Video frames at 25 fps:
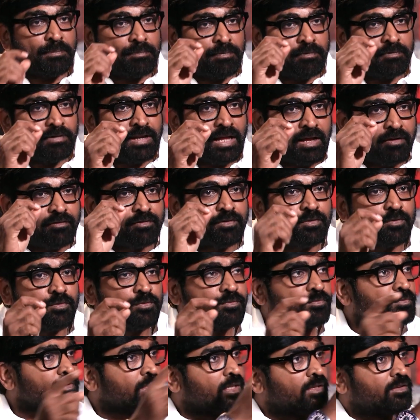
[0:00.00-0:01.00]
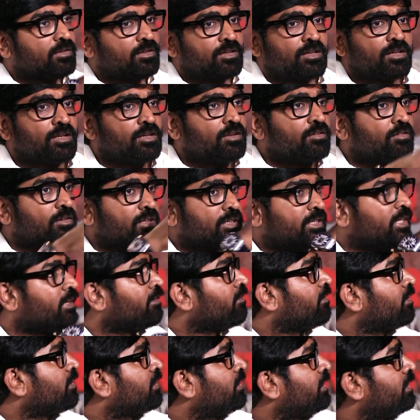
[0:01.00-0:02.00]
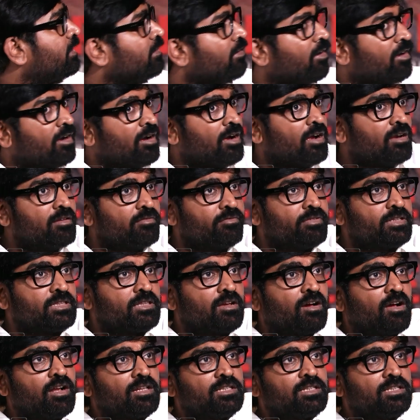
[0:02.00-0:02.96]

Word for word: పీపుల్ విల్ హ్యావ్ నో దే దే ఆల్ విత్